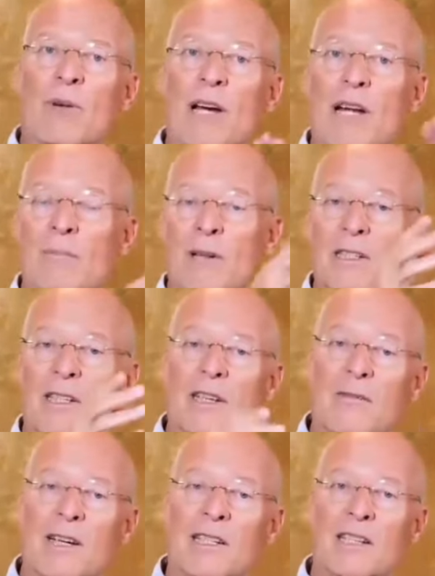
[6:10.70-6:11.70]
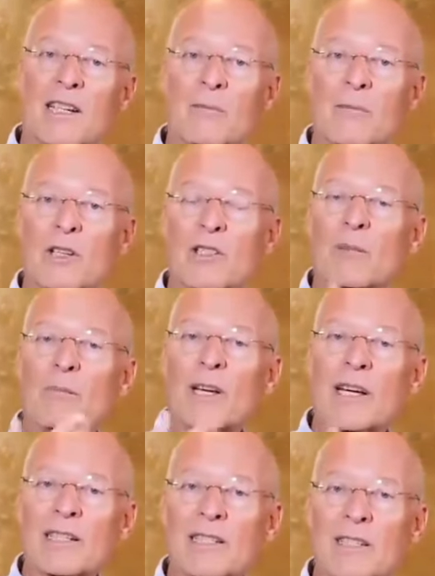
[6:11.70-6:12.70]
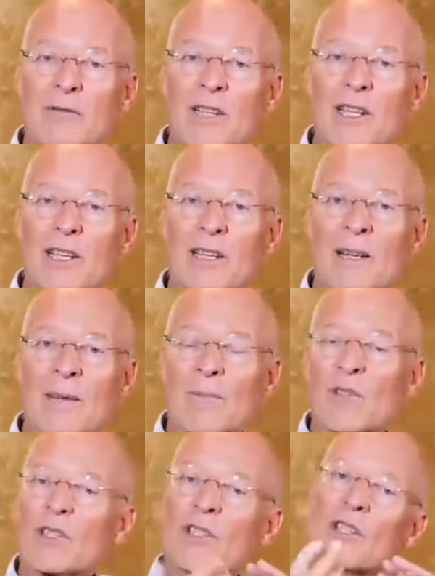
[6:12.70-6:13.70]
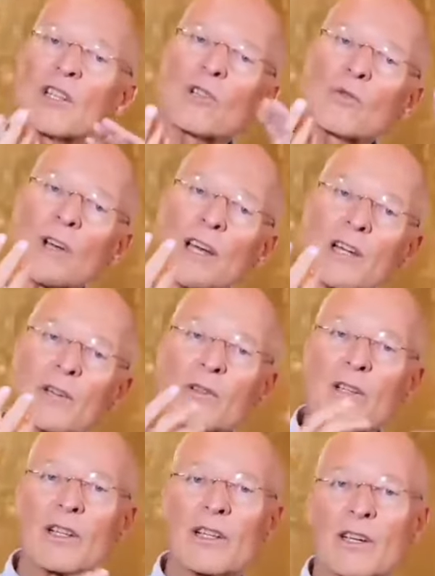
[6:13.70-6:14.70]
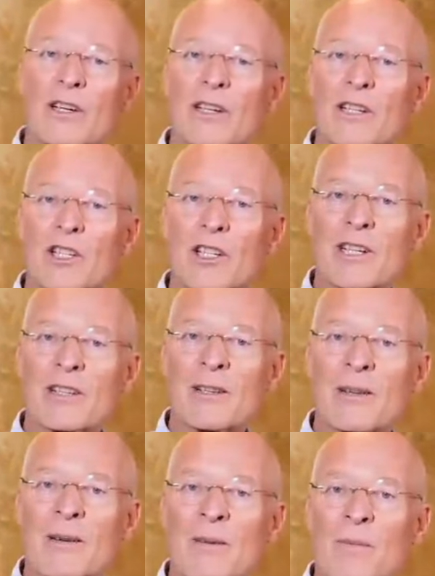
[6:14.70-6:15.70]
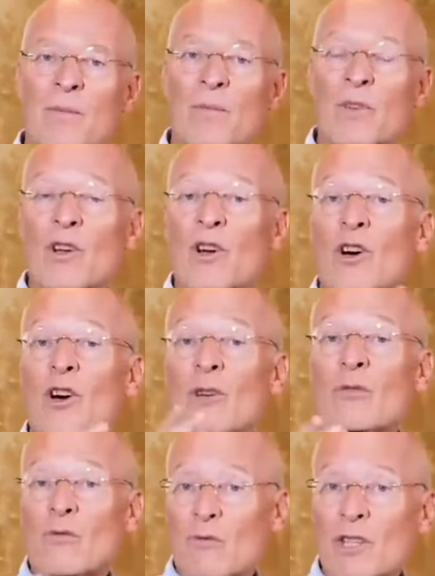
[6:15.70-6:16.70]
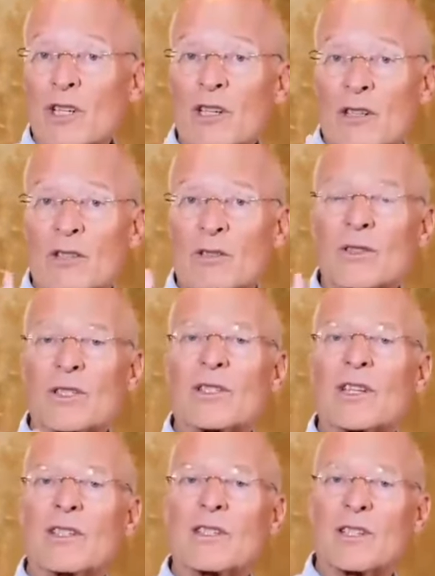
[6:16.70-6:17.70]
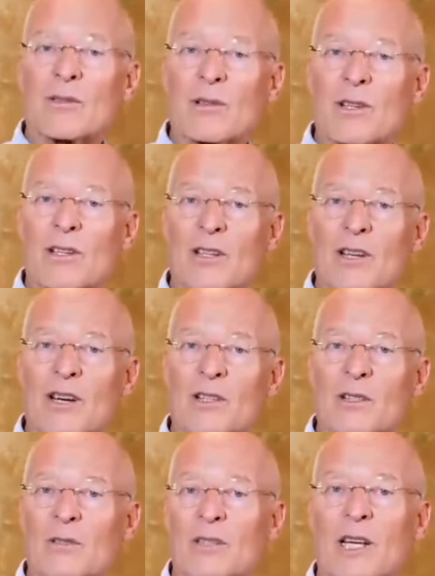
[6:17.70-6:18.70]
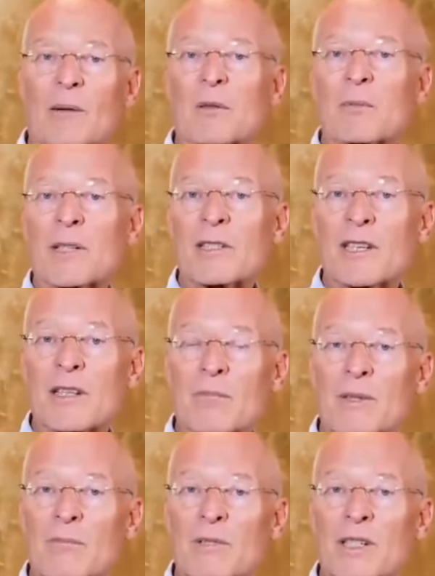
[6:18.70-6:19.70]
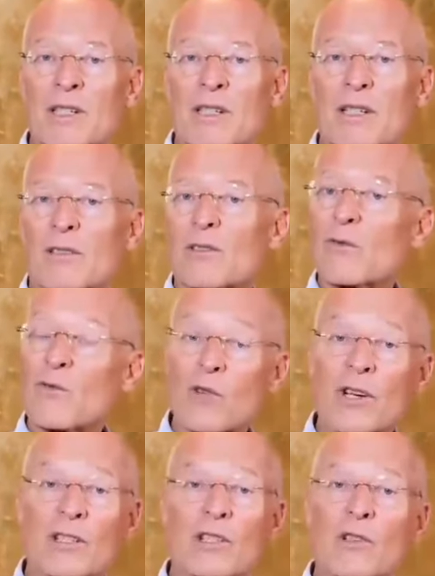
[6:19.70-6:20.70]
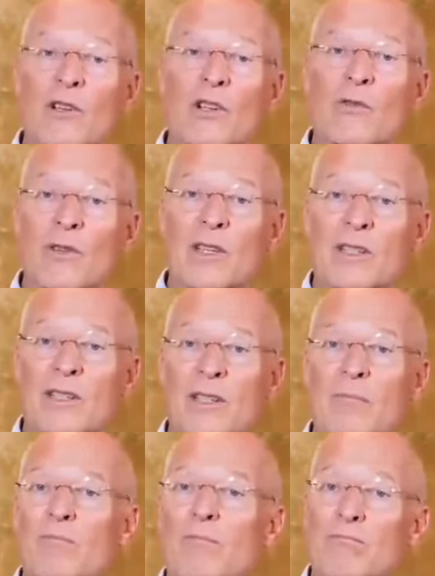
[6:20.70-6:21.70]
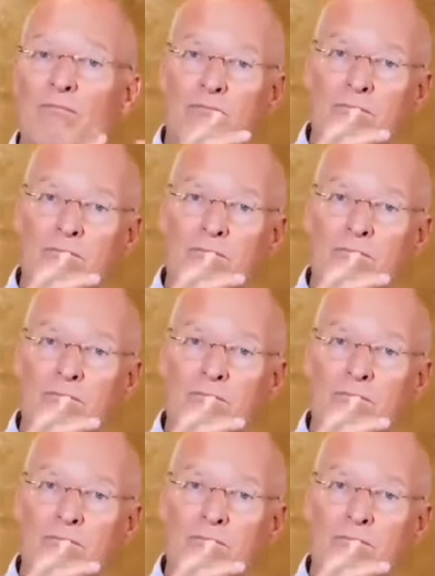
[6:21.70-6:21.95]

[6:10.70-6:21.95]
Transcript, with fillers: Niektórzy eksperci w dziedzinie zdrowia naturalnego i kilku lekarzy drążyli dalej. My, no którzy interesują się medycyną naturalną, korzystamy z tego. Natychmiast